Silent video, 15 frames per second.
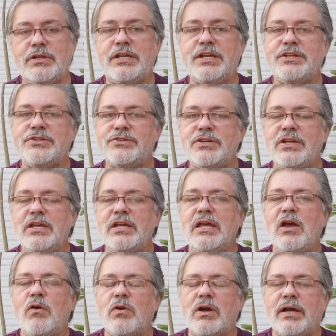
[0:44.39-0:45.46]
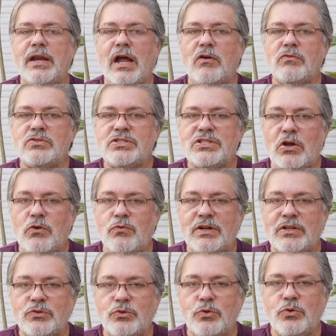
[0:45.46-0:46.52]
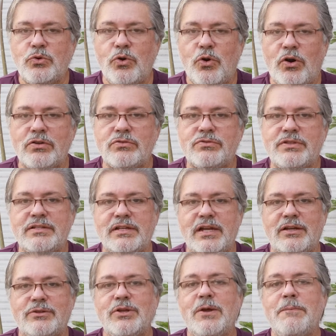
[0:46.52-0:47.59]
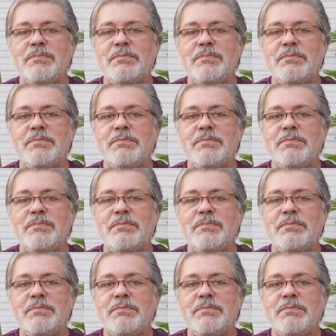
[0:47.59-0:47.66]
e este é o canal Salvador Rosa do Deserto.